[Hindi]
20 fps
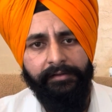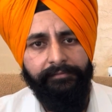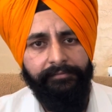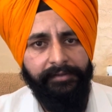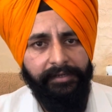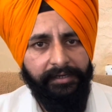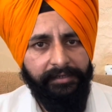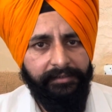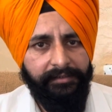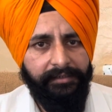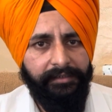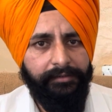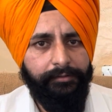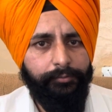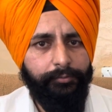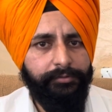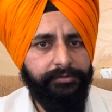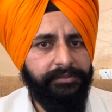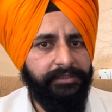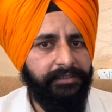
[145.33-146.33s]
व्यागरा
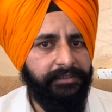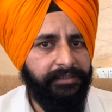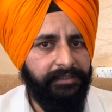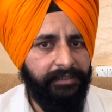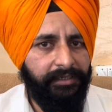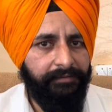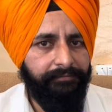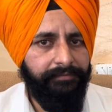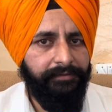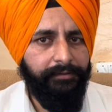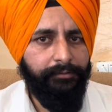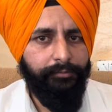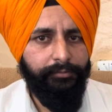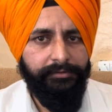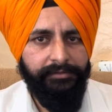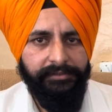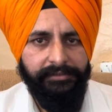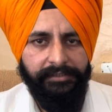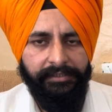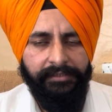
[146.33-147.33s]
को सिल्डेनाफिल को
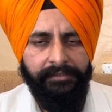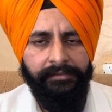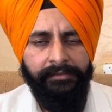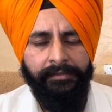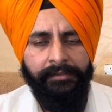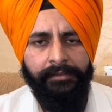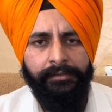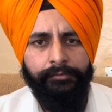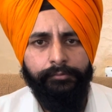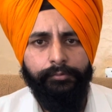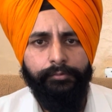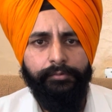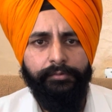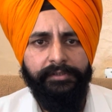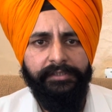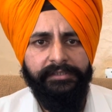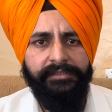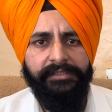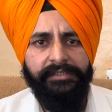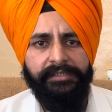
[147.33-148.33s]
दिया तो
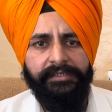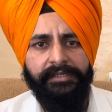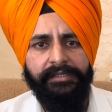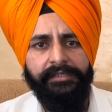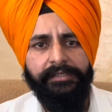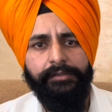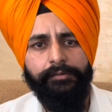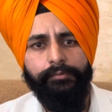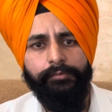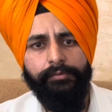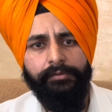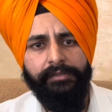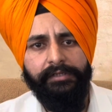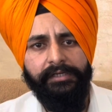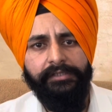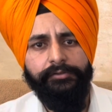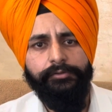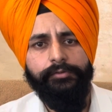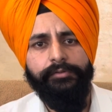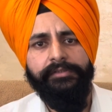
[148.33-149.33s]
उन्होंने देखा कि उनका
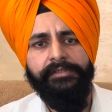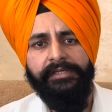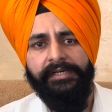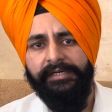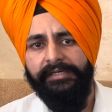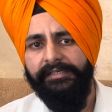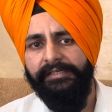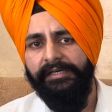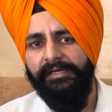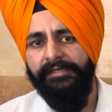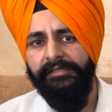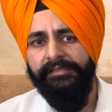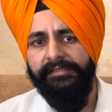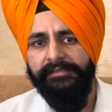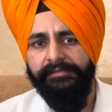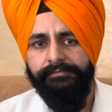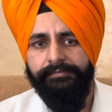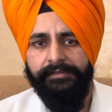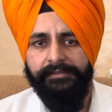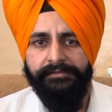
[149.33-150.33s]
जो इरेक्टाइल
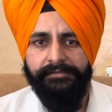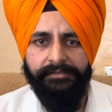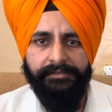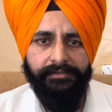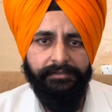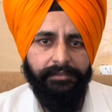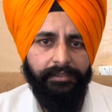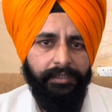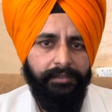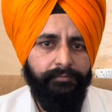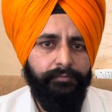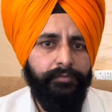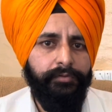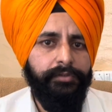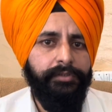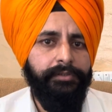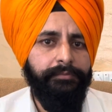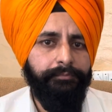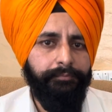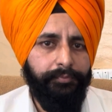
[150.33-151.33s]
डिसफंक्शन था वो
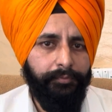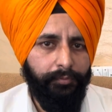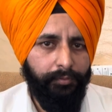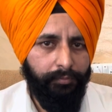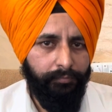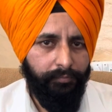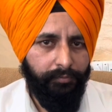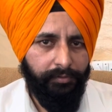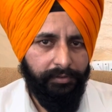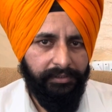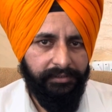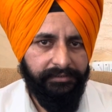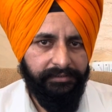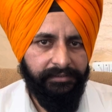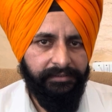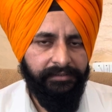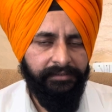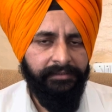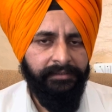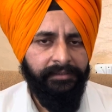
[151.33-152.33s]
इम्प्रूव हो रहा
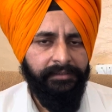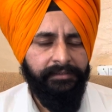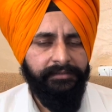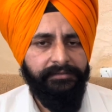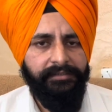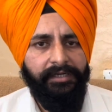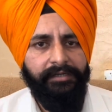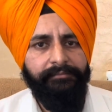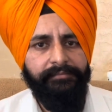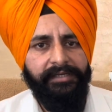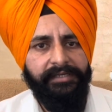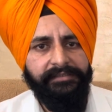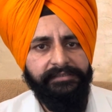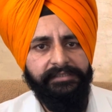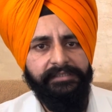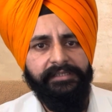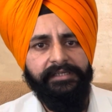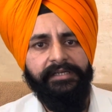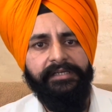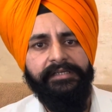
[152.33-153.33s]
था जहाँ हम
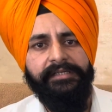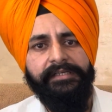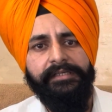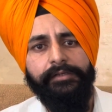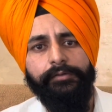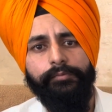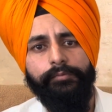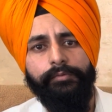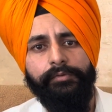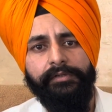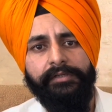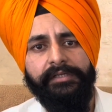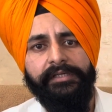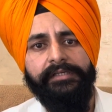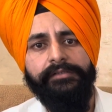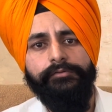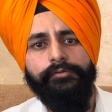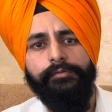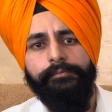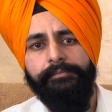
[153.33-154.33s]
ऐसे कह लें कि उनके
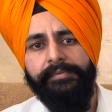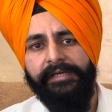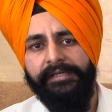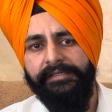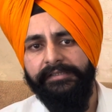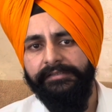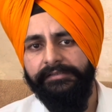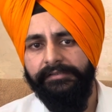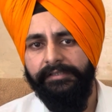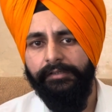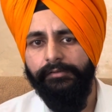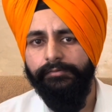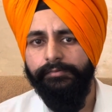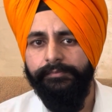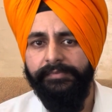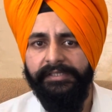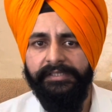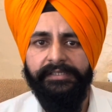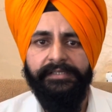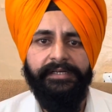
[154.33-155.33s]
जो पेनिस था
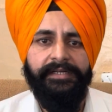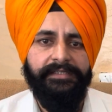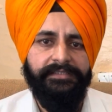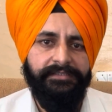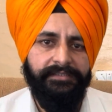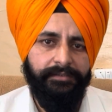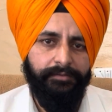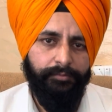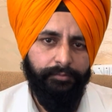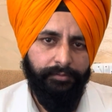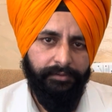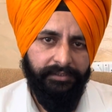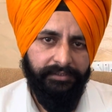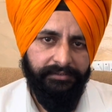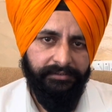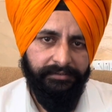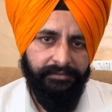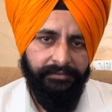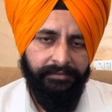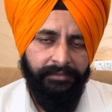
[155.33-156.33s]
उसमें इरेक्शन हो रहा
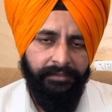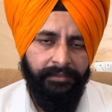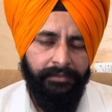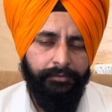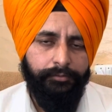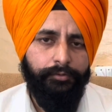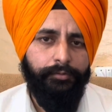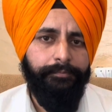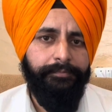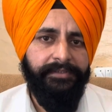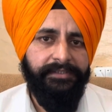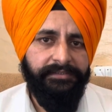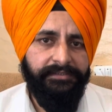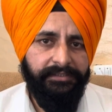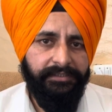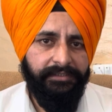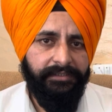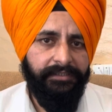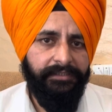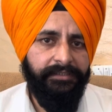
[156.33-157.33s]
था तो
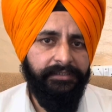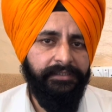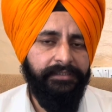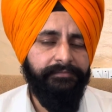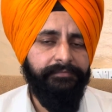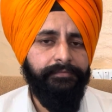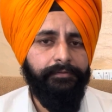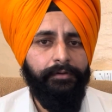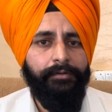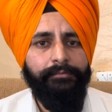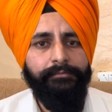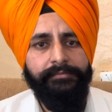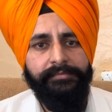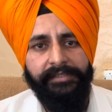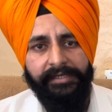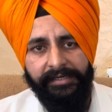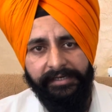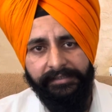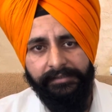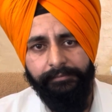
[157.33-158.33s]
बेसिकली फ्रॉम
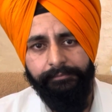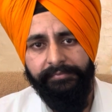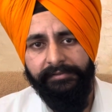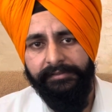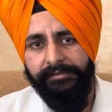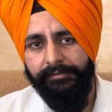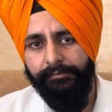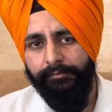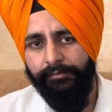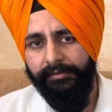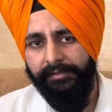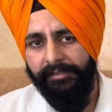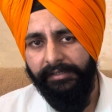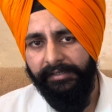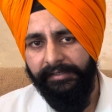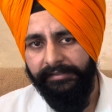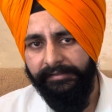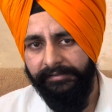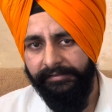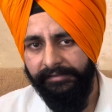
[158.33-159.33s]
दैट पर्टिकुलर
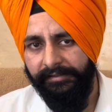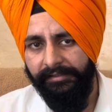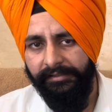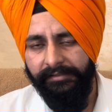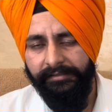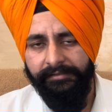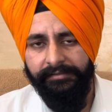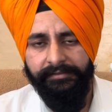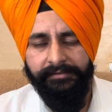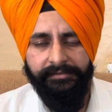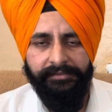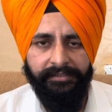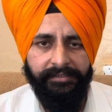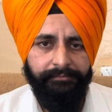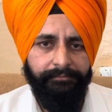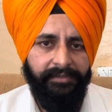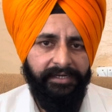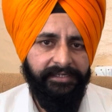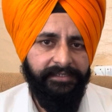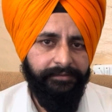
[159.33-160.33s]
आइडिया ये
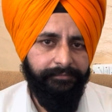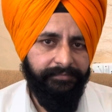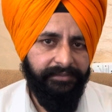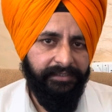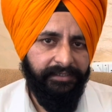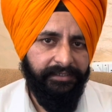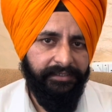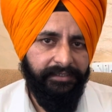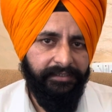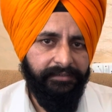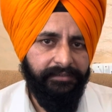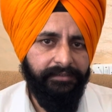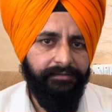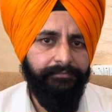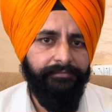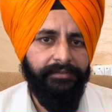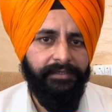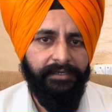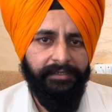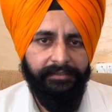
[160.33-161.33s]
माइंड में आया कि
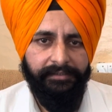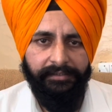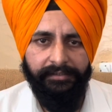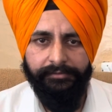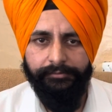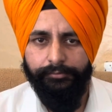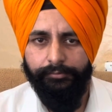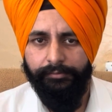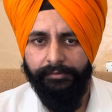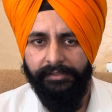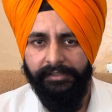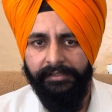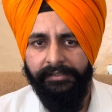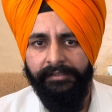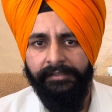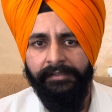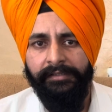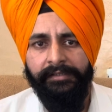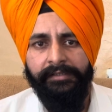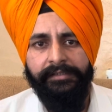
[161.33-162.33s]
व्यागरा जो है
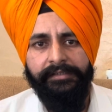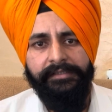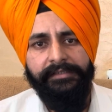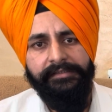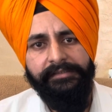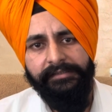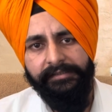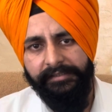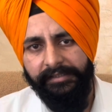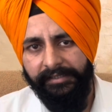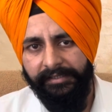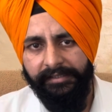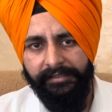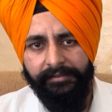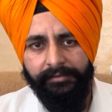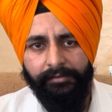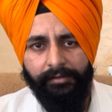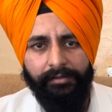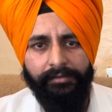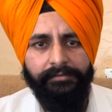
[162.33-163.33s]
इट कैन
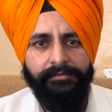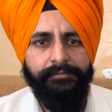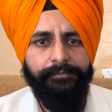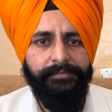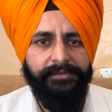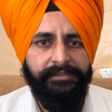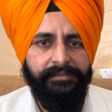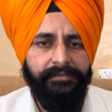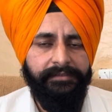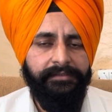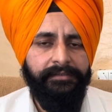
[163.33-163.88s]
नॉट बी